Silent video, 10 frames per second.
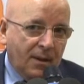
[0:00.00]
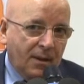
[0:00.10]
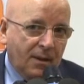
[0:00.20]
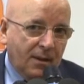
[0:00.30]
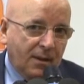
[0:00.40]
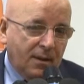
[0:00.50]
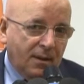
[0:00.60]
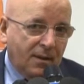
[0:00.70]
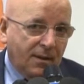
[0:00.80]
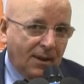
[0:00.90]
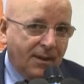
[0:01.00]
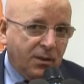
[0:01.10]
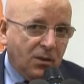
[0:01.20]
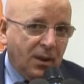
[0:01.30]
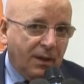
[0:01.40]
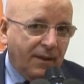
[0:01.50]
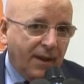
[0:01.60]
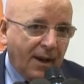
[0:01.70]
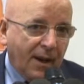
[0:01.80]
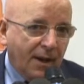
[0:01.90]
eh, selezione che
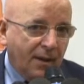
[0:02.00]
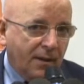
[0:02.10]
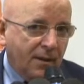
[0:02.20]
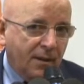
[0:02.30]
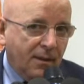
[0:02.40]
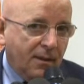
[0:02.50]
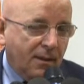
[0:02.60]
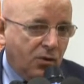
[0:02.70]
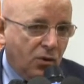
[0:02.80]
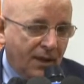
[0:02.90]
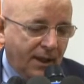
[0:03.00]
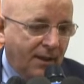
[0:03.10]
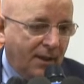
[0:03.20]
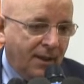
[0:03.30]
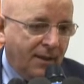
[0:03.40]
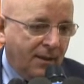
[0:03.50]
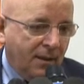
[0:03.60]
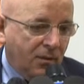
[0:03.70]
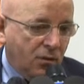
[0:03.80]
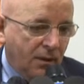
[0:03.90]
vedrà eh, giovani
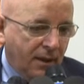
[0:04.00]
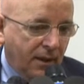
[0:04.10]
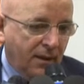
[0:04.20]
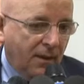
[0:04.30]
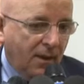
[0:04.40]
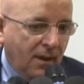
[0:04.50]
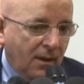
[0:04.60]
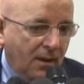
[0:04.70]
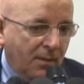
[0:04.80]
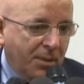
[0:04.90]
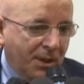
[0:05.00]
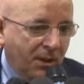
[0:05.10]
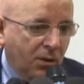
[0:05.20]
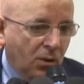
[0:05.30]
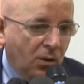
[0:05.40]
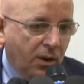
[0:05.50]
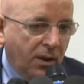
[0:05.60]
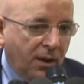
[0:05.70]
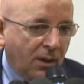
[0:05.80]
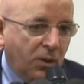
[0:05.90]
talenti, giovani
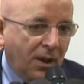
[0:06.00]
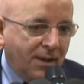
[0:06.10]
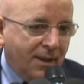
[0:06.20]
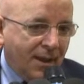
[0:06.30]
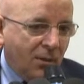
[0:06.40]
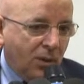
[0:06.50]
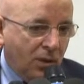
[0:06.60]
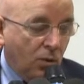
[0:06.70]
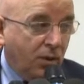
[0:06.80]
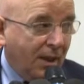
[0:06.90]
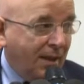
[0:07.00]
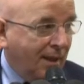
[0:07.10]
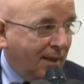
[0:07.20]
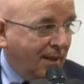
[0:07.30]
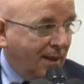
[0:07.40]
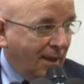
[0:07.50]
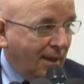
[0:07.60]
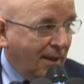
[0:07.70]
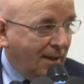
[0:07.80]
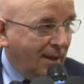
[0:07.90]
imprenditori che utilizzeranno i risultati anche
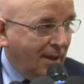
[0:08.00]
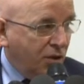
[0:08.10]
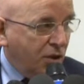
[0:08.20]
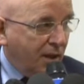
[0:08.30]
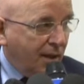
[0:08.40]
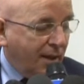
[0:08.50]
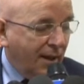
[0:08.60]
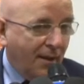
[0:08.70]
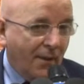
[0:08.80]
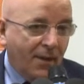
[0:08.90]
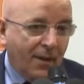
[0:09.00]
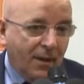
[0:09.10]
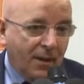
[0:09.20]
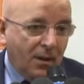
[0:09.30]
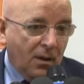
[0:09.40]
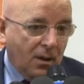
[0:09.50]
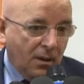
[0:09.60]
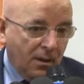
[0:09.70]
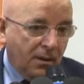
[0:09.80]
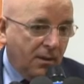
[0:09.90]
della, della ricerca
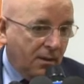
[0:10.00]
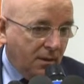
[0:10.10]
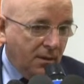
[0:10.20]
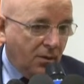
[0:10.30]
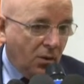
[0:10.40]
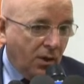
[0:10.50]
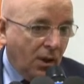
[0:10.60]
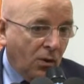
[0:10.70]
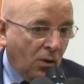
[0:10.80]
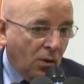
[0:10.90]
eh, con il